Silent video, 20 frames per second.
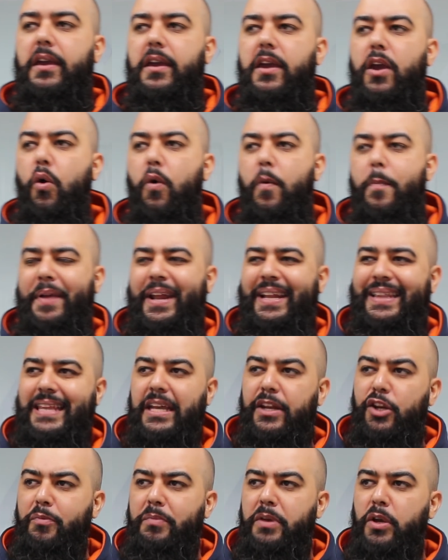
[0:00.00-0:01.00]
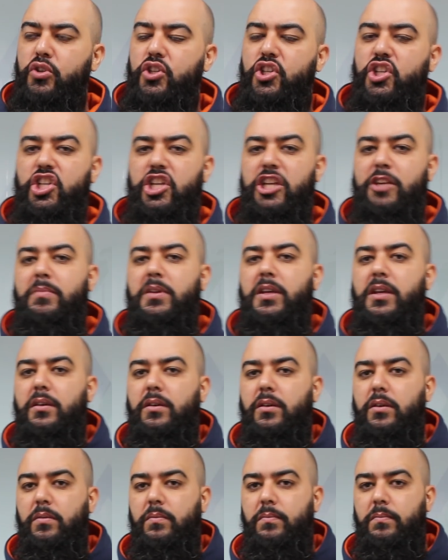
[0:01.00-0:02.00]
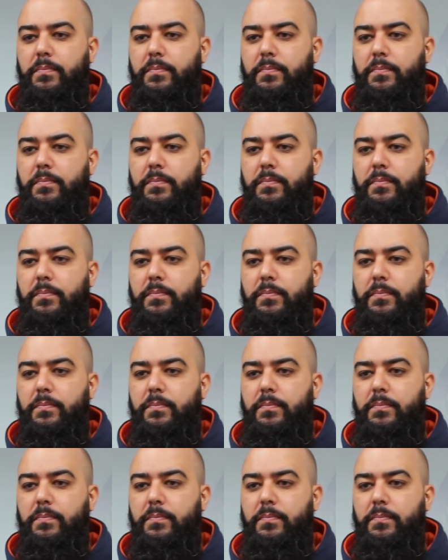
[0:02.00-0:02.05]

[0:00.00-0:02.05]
Eu, para ter no meu time,